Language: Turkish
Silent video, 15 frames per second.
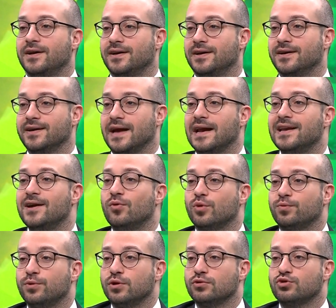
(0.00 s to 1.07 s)
E, yani
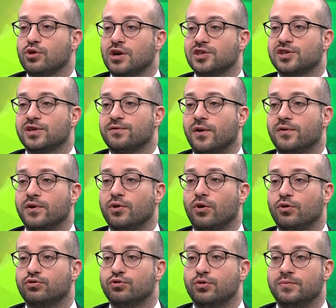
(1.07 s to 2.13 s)
Liverpool'un çok açık favori
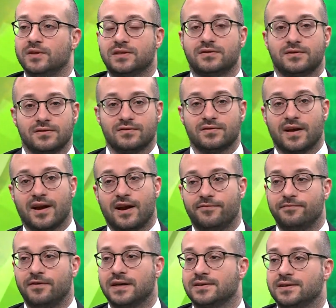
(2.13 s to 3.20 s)
olduğu bir
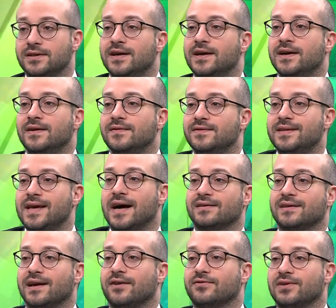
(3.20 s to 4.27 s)
taraf var.
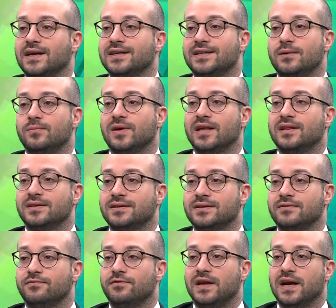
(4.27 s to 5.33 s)
Diğer taraftan kim
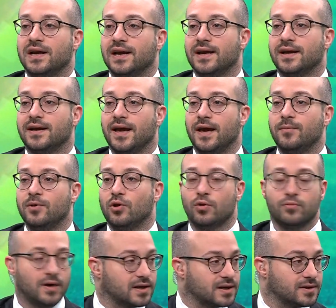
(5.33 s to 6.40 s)
gelir finale emin
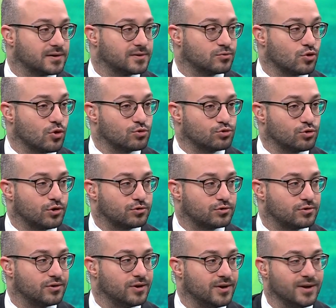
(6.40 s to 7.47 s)
olmak çok zor. Çok
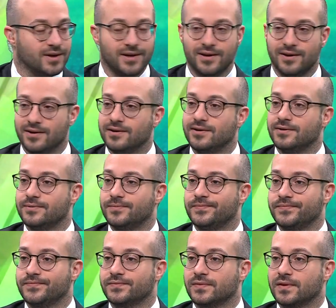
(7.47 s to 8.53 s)
zor evet. Çok dengeli
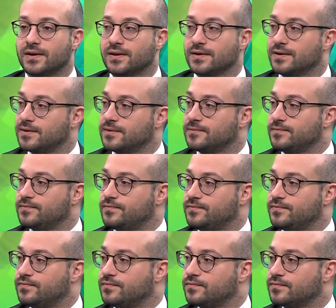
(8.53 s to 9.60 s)
olmuş orası. Bu, bu
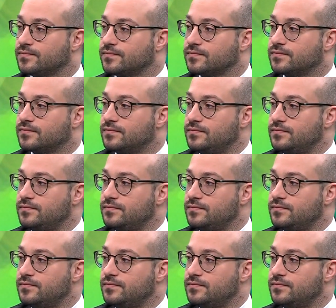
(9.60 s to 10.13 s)
takımlar arasında kaç